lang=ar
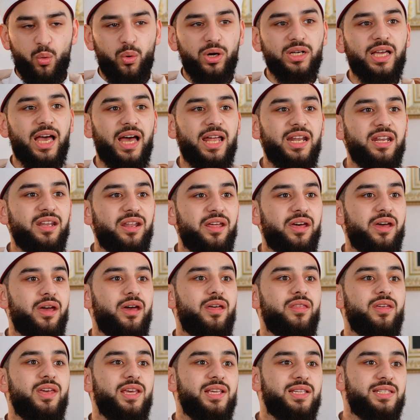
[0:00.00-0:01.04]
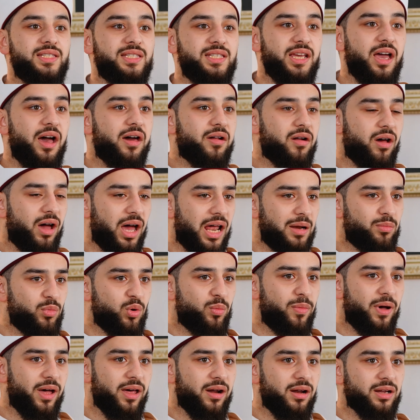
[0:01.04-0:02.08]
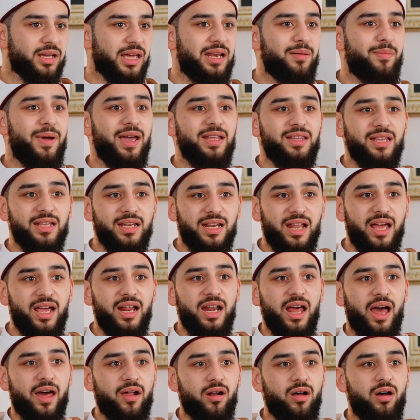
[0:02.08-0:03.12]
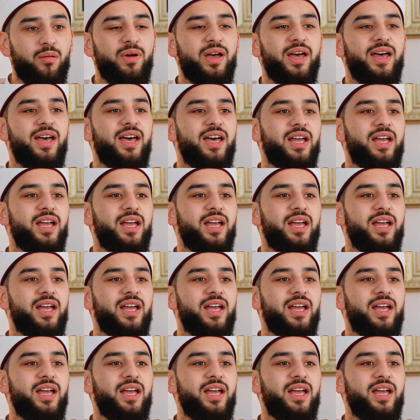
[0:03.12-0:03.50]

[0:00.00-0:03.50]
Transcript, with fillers: وكأن هذه الزيارة المباركة لبيت الله الحرام